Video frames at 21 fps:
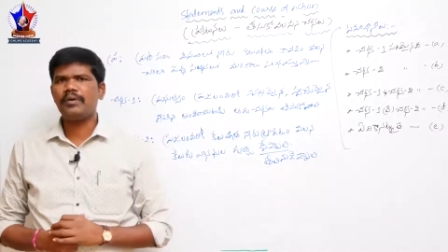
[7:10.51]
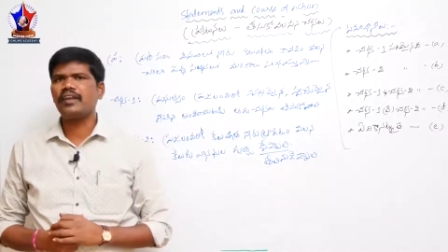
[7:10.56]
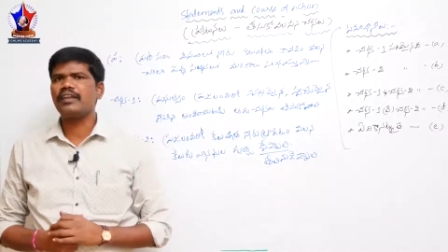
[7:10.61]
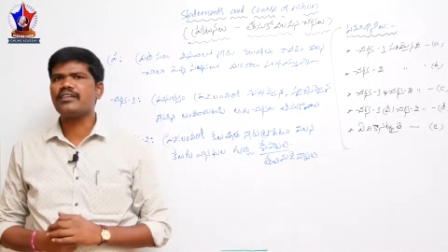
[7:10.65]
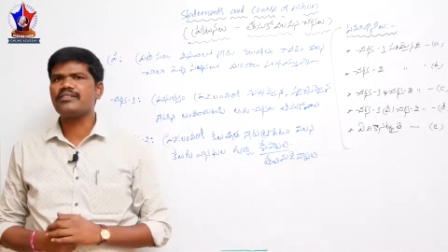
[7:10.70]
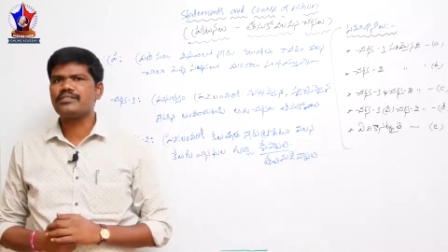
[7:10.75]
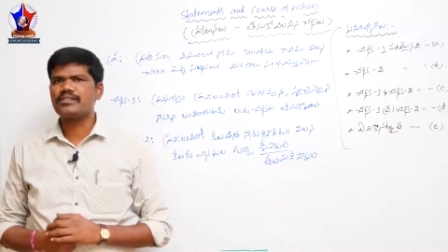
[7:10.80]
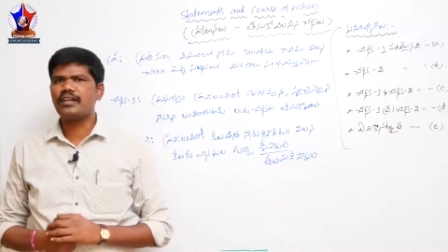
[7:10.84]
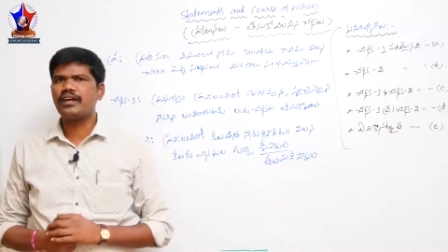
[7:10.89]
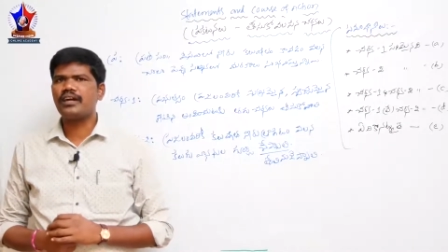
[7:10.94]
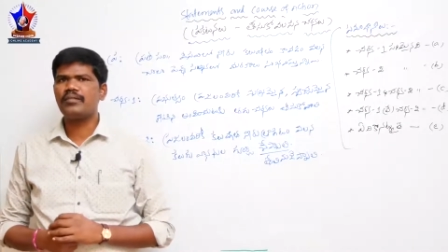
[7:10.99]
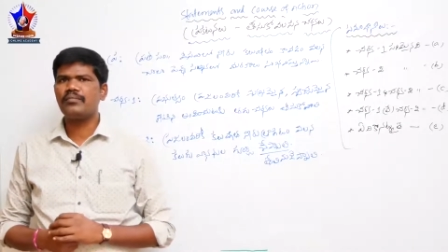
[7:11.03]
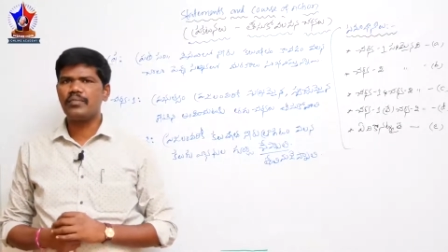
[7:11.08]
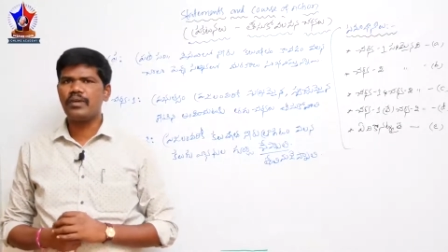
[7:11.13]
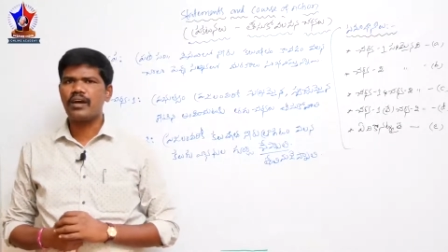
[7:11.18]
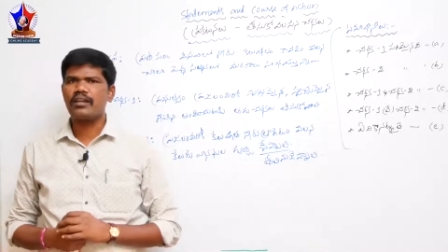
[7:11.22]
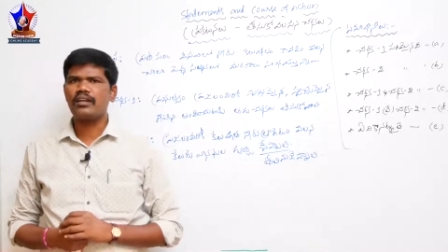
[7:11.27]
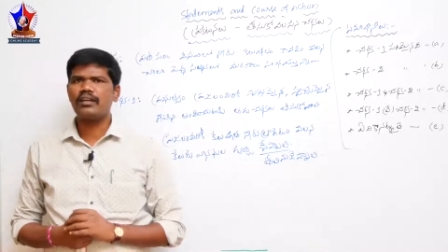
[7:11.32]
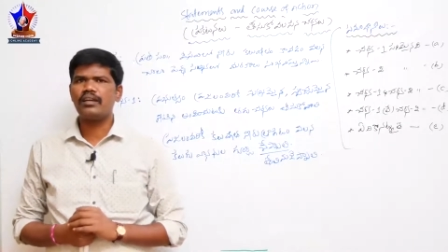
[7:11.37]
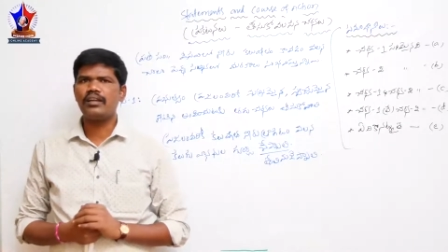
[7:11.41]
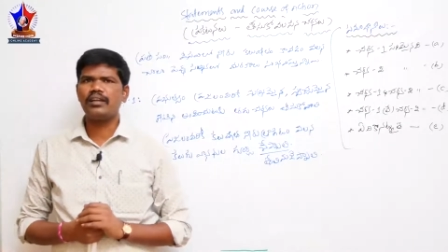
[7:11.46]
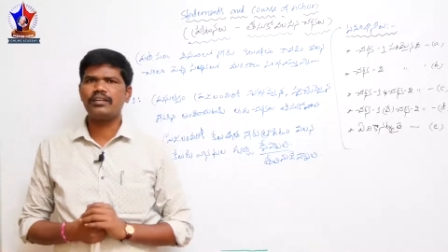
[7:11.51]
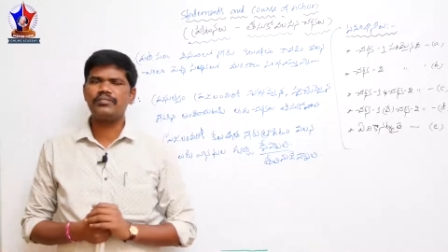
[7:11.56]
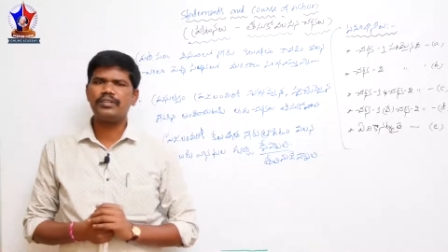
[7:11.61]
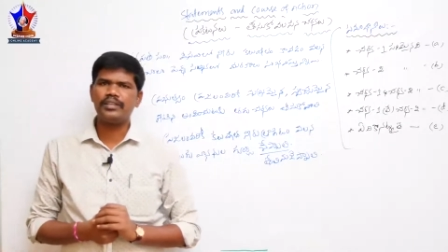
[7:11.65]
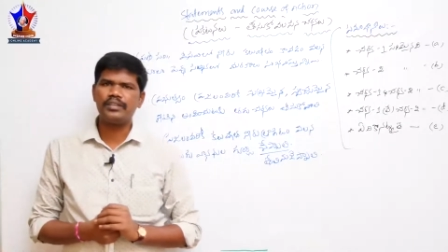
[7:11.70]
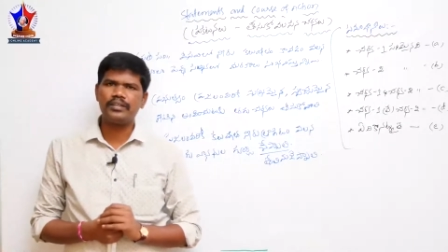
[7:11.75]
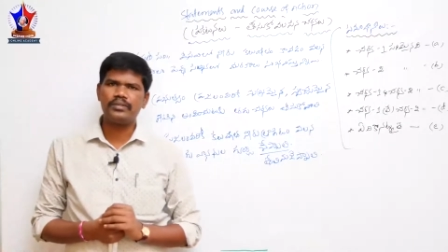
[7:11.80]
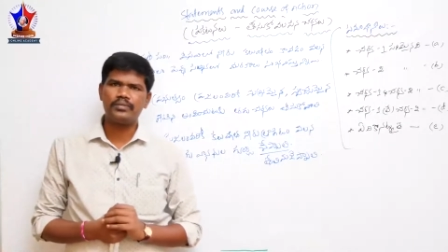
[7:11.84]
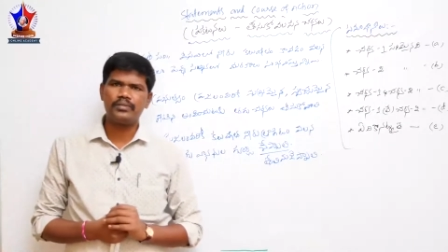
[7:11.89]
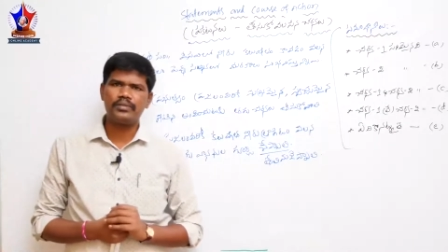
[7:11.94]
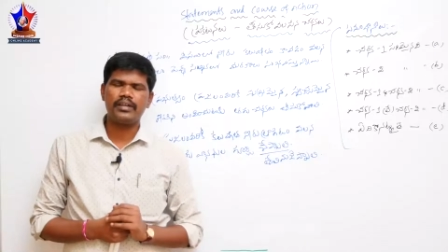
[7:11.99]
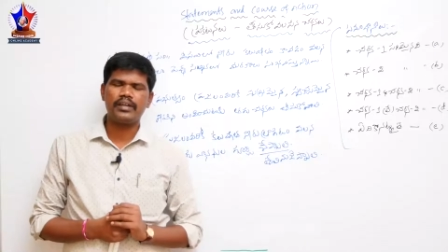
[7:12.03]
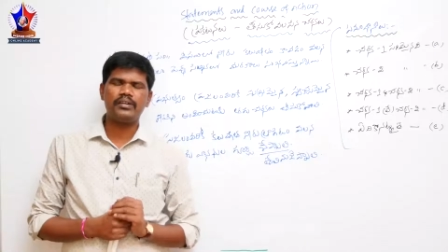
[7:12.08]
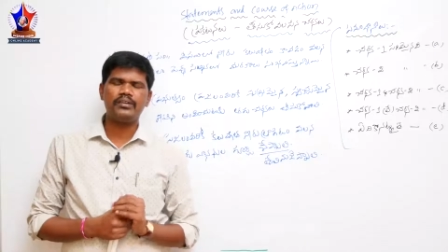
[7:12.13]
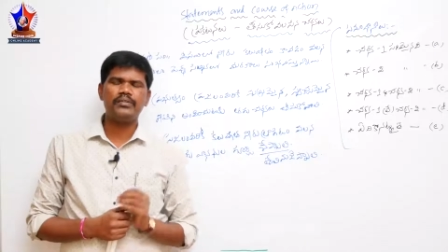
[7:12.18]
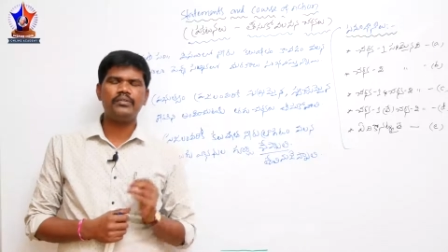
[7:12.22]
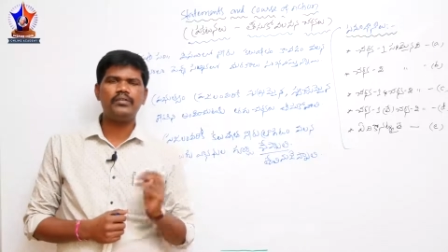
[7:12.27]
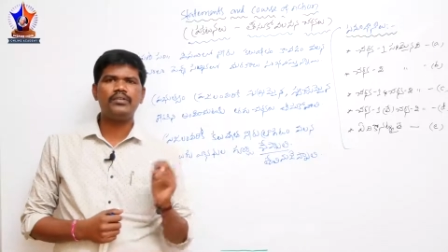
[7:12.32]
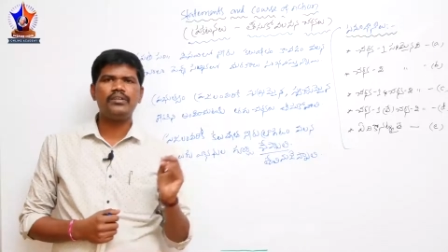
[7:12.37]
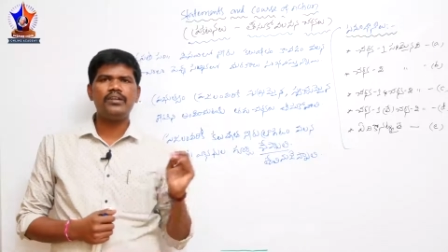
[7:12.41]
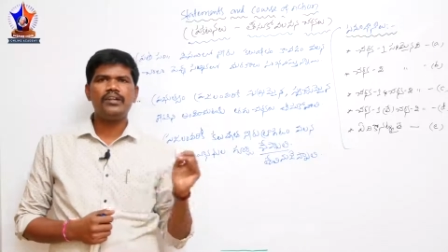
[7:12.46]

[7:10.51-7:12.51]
పరిష్కార మార్గాలు ఏవైతే ఉంటాయో